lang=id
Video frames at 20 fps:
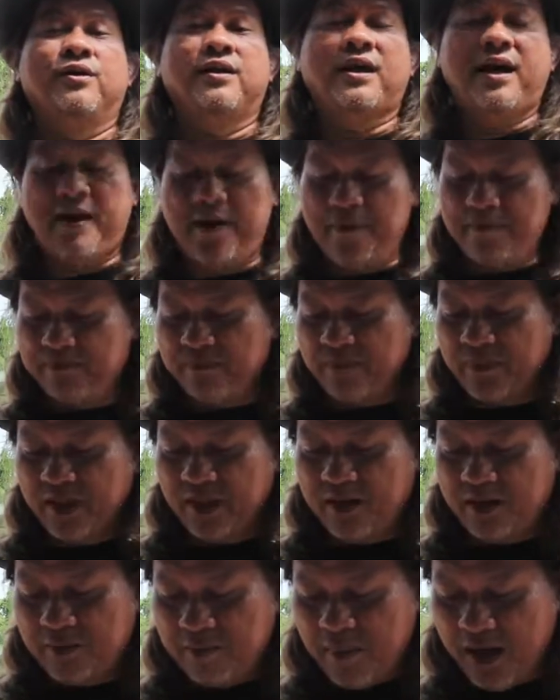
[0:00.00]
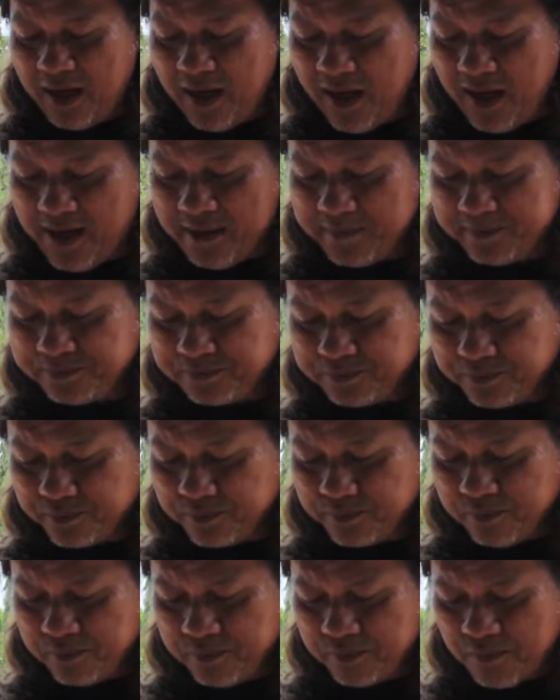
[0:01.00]
Nah, maka
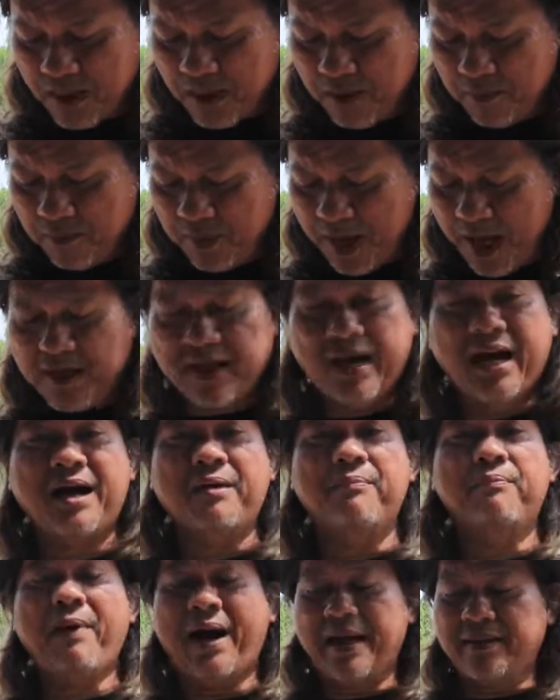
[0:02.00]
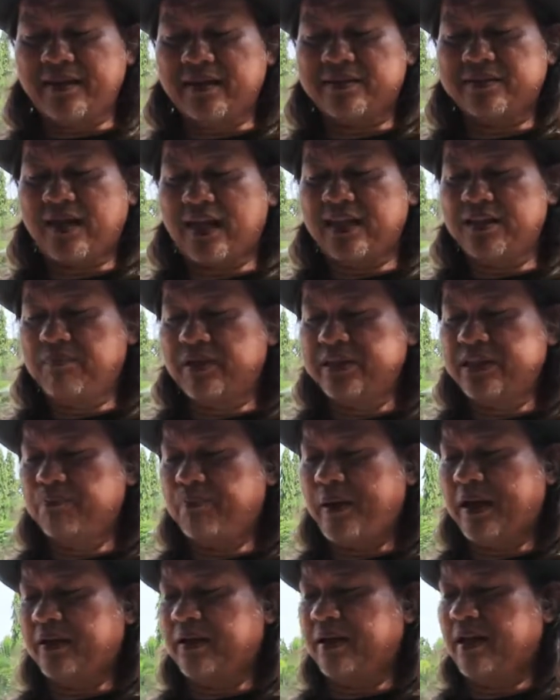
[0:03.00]
Braga banyak sekali
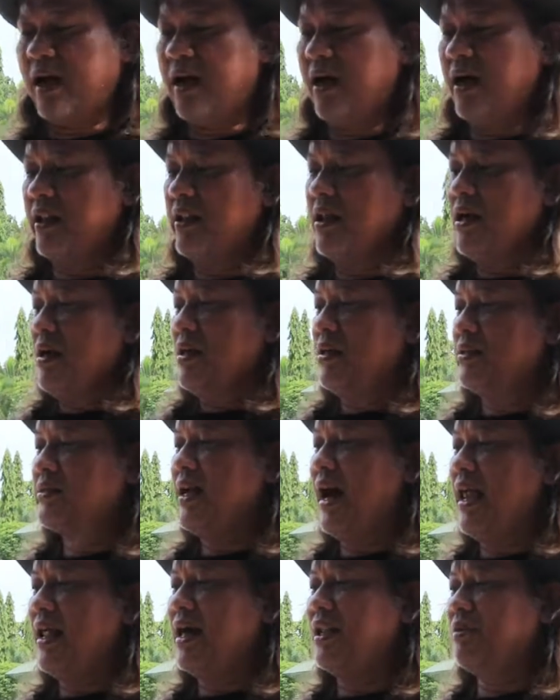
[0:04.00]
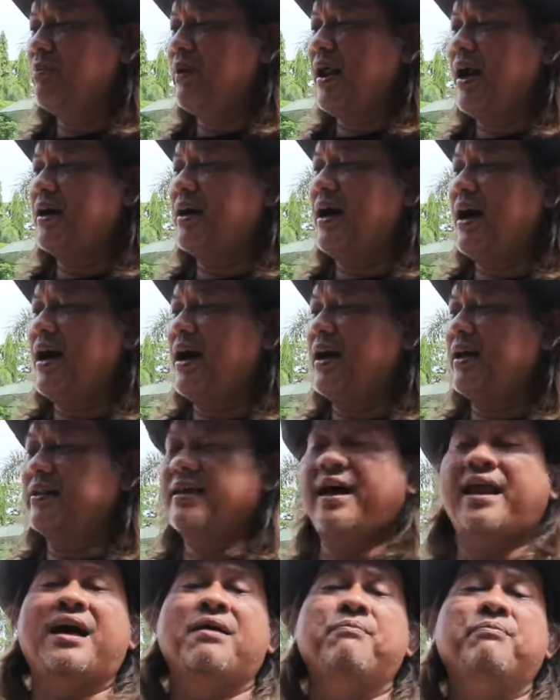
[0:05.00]
menyimpan kenangan. Jalan Braga
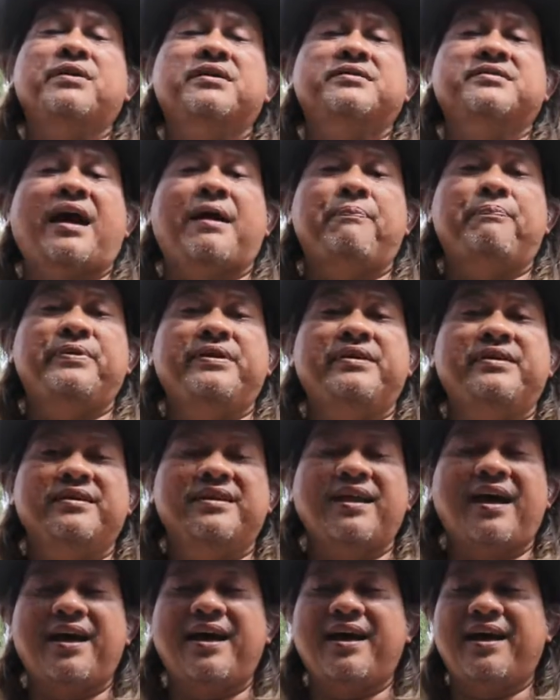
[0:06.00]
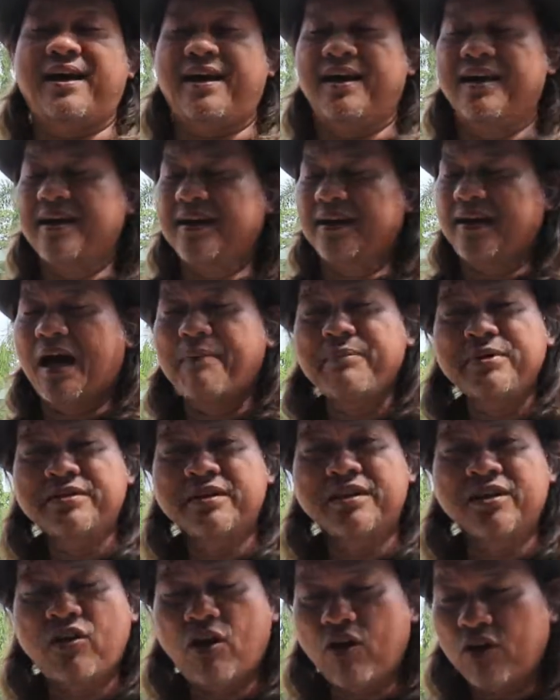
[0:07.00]
dalam kecapi. Nah, kami
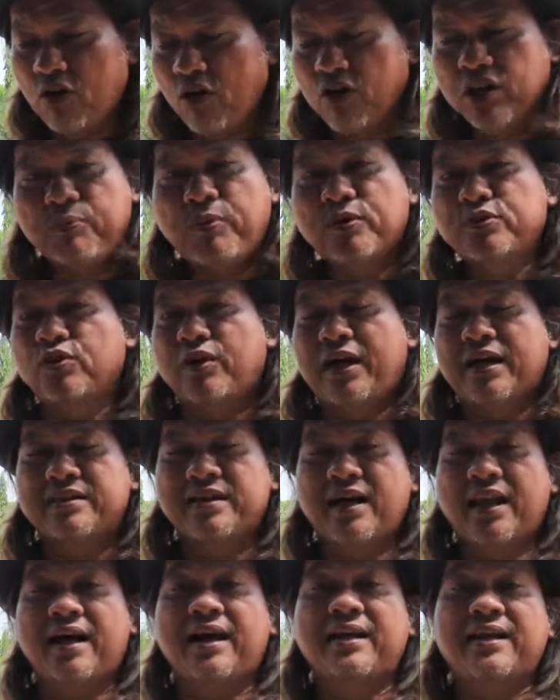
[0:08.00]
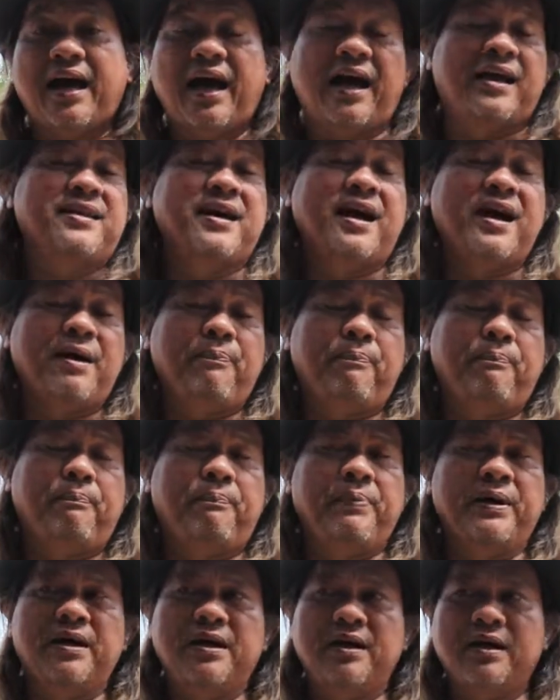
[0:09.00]
sering nongkrong di pojokan jalan ada
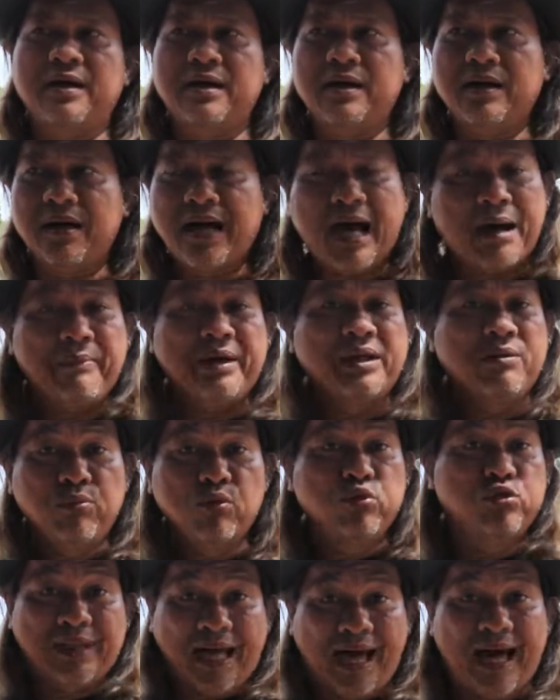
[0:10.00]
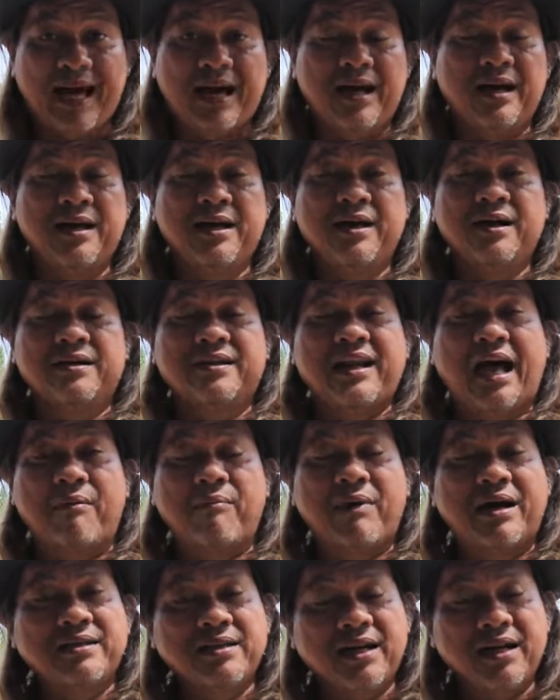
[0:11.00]
pengamen buta
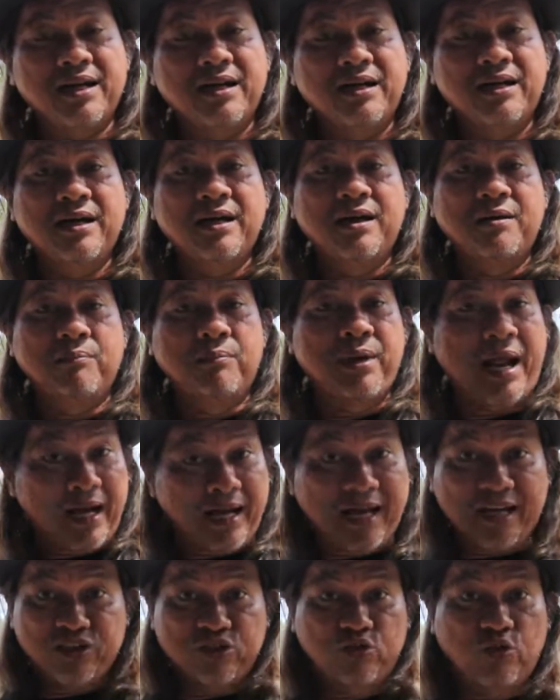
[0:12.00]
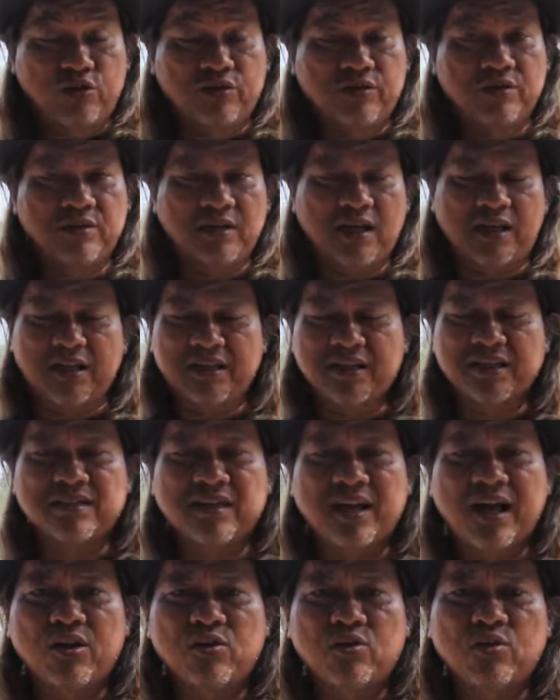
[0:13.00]
namanya Bragastun karena dia
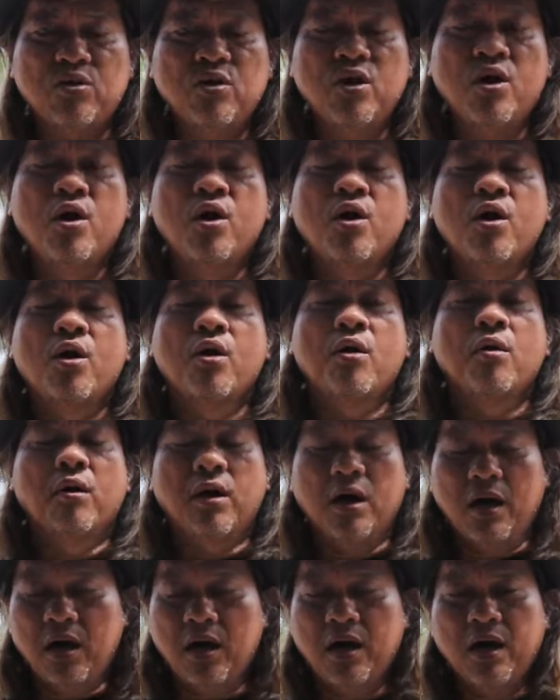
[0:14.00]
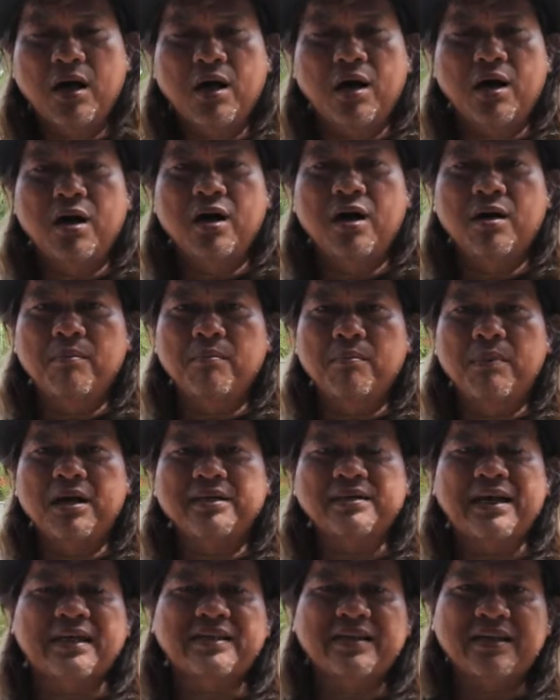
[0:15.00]
selalu uh,
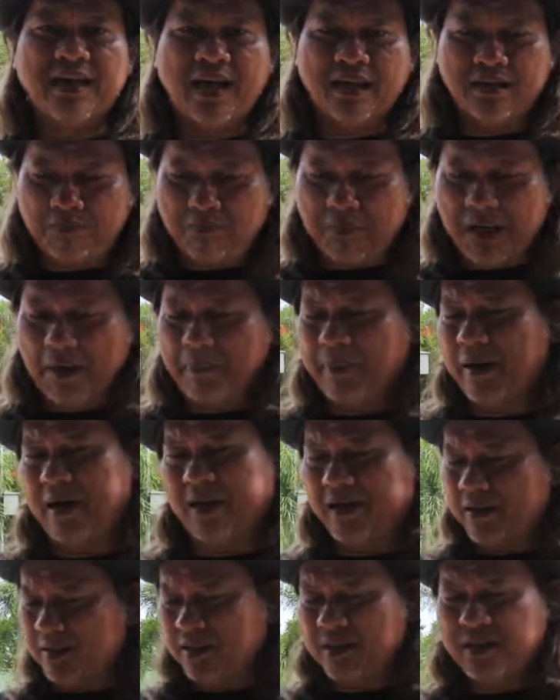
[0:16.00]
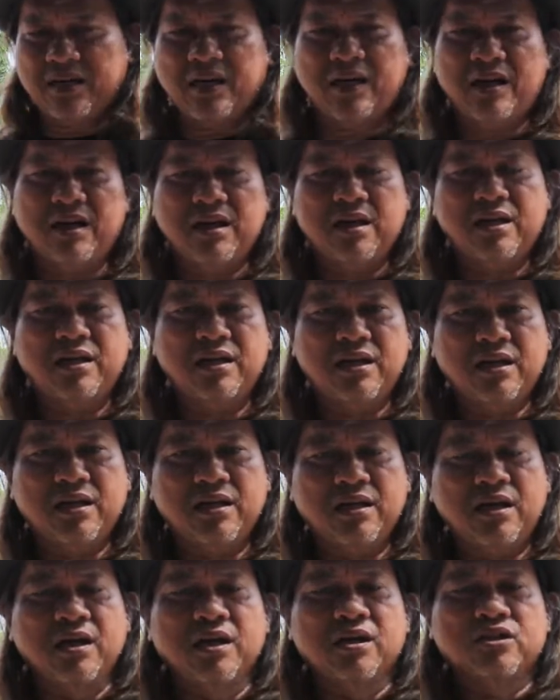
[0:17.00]
menyanyikan apa ke
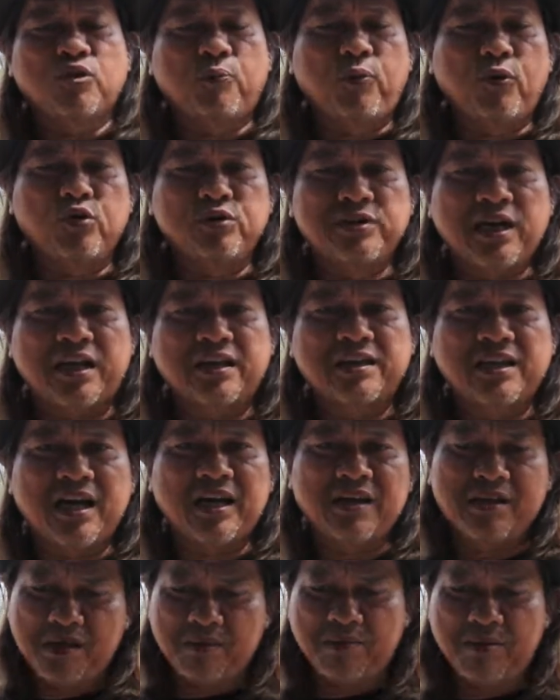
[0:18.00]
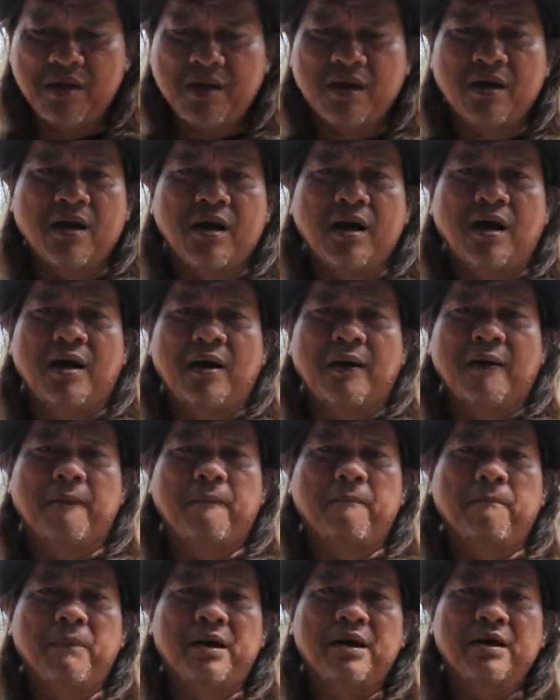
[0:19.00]
sepuluh jarinya
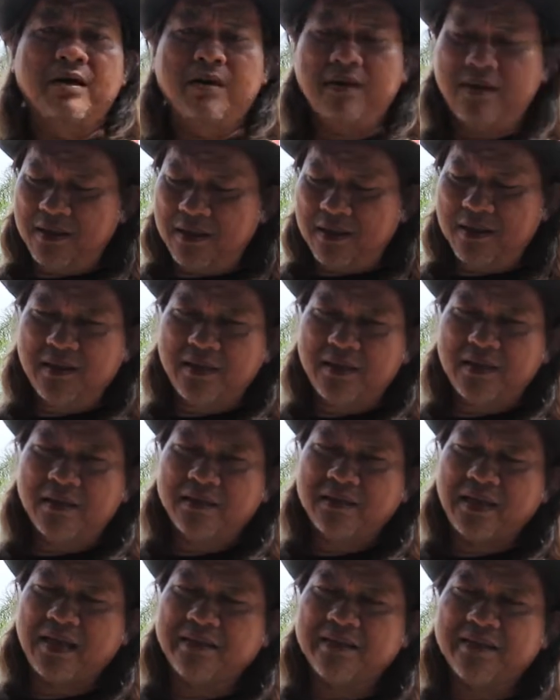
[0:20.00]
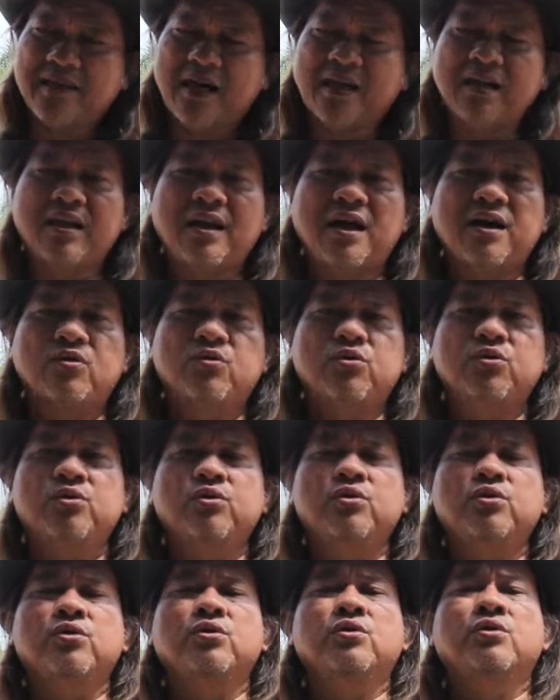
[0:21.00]
menyanyikan
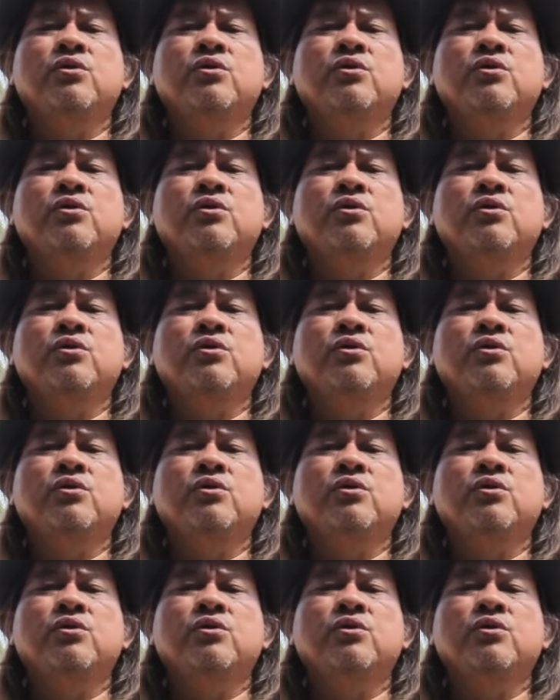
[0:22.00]
lagu